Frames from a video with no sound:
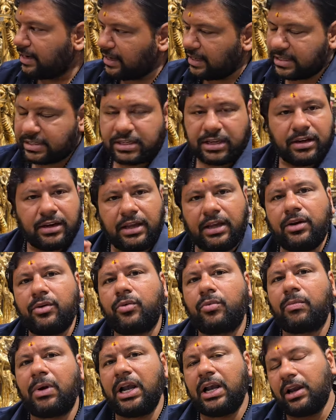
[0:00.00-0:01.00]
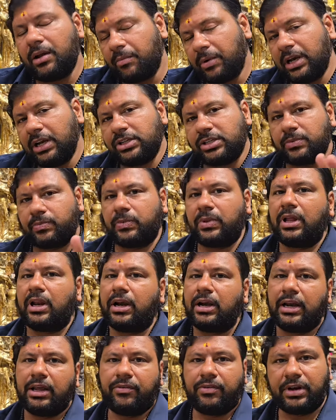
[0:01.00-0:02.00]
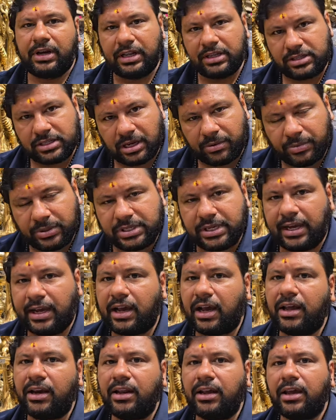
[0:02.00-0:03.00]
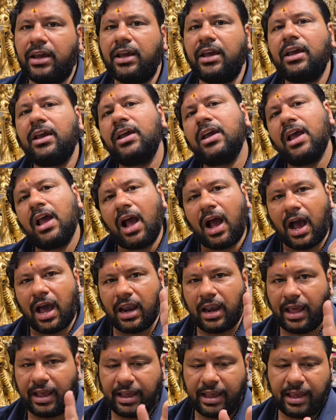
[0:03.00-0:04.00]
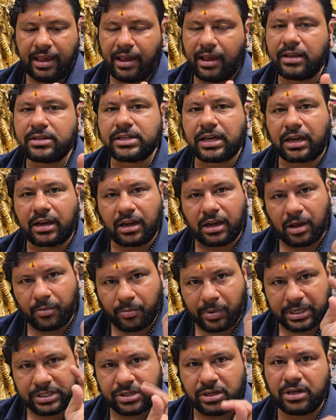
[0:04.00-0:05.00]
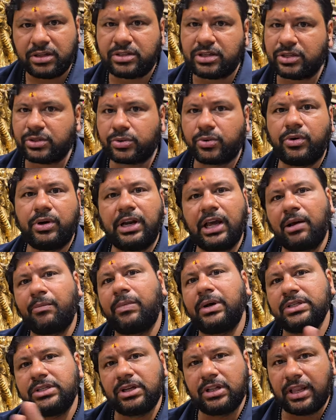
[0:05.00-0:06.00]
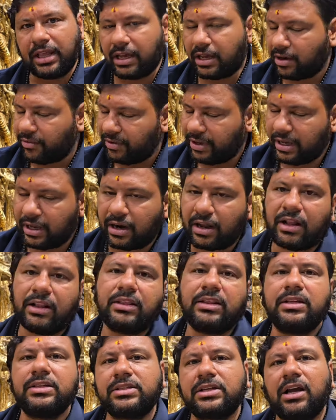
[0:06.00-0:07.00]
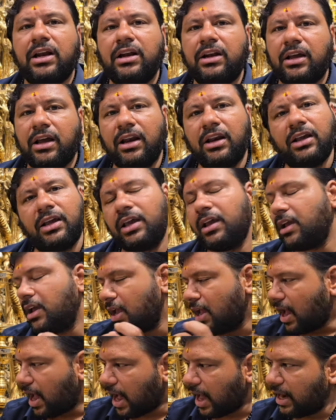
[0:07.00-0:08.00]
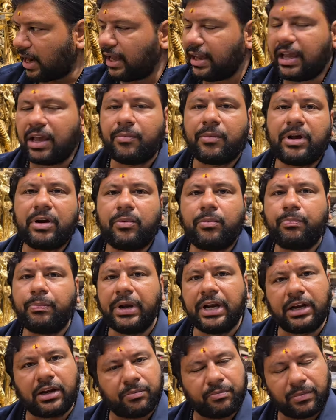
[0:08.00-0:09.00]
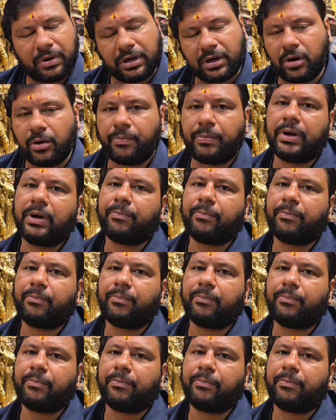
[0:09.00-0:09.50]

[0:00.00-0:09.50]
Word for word: నిత్య నేను మళ్ళీ మళ్ళీ చెప్తానండి ఇవి నిత్య అభిషేకానికి అలాగే చక్కగా భజనలు చేసుకుంటే ఆ భజనల దగ్గర విగ్రహాలు తీసుకెళ్ళటానికి అలాగే మనం పీఠం పెట్లో